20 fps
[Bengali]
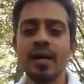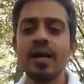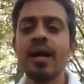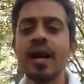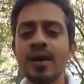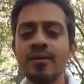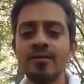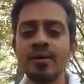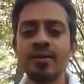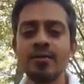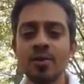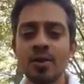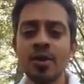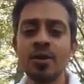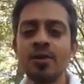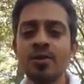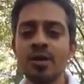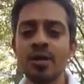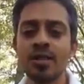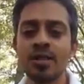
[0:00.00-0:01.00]
রিলায়েবেন্ট
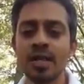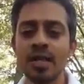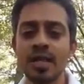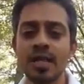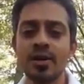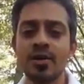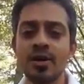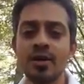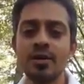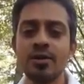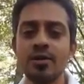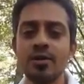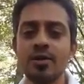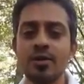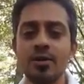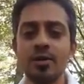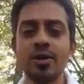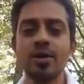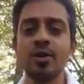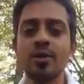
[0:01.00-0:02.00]
মনেও হয়েছে এটা হয়তো
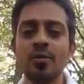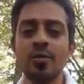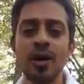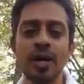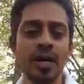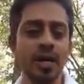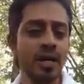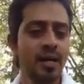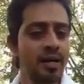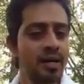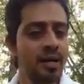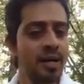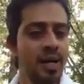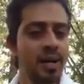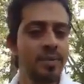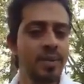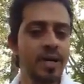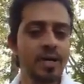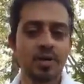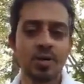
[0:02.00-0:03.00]
হতেও পারে
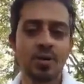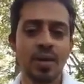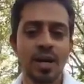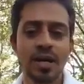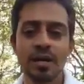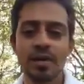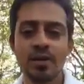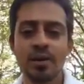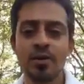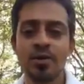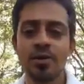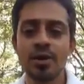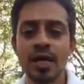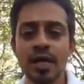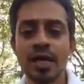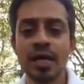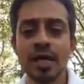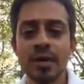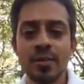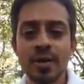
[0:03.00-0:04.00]
আমি এই ছবি আগে কখনো
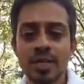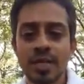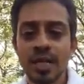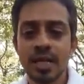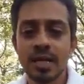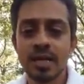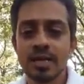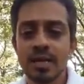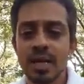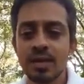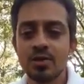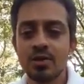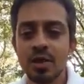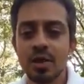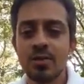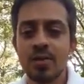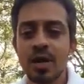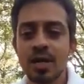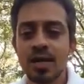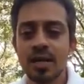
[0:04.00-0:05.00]
দেখিনি বা সেখানে
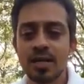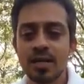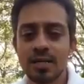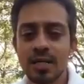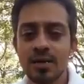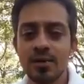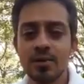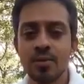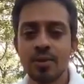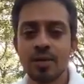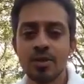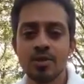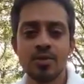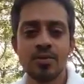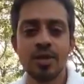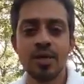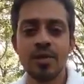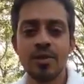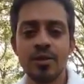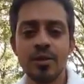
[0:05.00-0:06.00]
ছাত্ররা মার খাচ্ছে এরকম কিছু
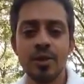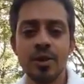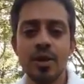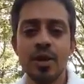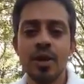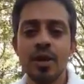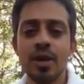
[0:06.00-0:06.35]
ভিডিও